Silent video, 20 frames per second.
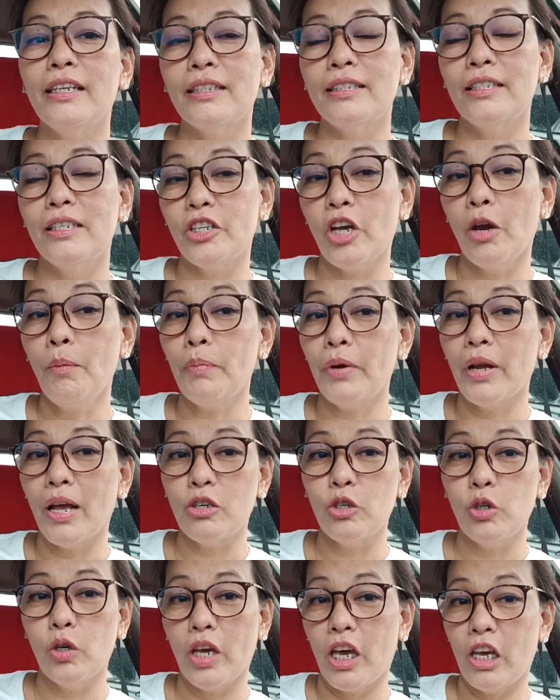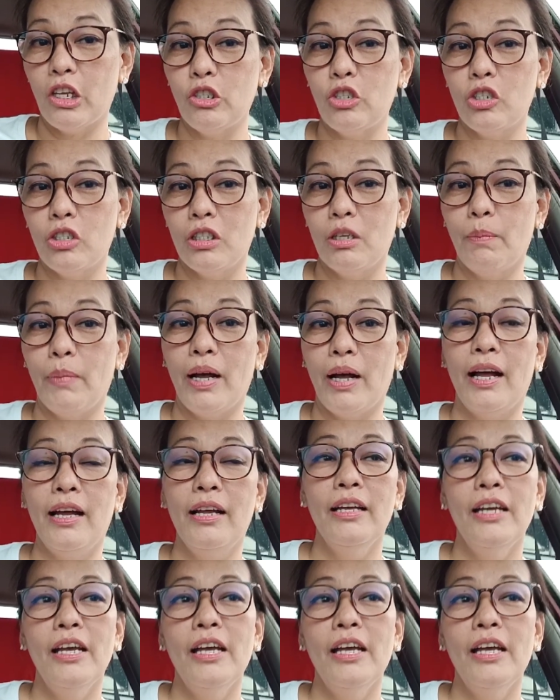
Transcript: Kasi syempre, as you age, di ba?